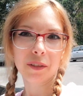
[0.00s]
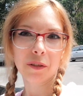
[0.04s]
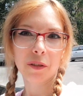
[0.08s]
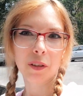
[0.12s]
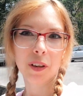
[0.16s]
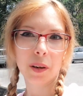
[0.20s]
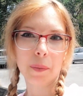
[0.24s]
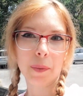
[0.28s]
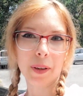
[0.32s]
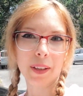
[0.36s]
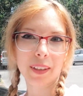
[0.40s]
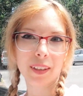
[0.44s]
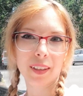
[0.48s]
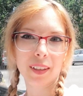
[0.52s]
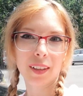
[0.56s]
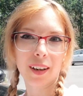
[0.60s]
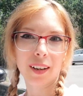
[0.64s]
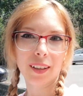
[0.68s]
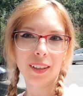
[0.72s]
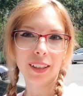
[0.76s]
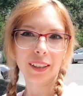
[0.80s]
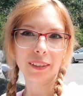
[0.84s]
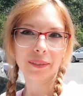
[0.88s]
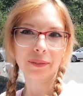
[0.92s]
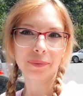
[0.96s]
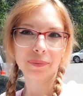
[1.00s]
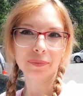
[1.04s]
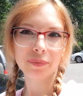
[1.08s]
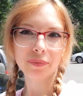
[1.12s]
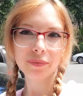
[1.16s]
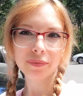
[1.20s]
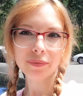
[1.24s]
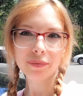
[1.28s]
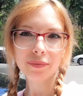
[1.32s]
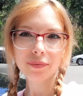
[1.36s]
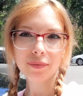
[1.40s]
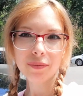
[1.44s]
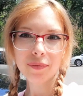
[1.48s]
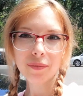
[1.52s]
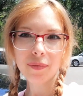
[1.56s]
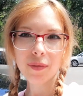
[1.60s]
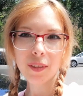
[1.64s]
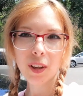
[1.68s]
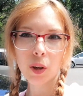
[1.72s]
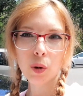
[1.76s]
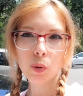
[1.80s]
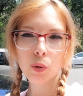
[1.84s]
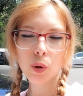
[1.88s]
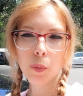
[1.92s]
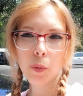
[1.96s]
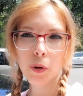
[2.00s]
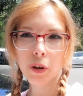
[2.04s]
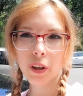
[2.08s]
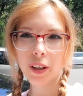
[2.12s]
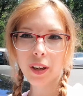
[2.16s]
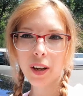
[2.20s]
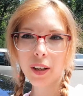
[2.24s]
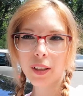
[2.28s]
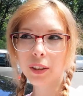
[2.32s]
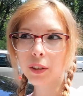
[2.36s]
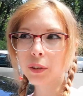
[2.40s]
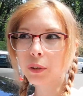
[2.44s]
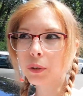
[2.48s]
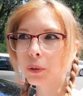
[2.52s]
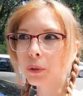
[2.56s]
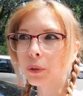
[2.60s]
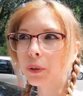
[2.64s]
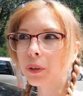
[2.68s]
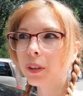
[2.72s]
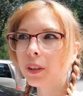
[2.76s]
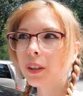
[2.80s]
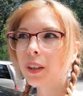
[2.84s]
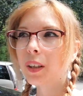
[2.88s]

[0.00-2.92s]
quella macchina lì, l'uomo che era lì su.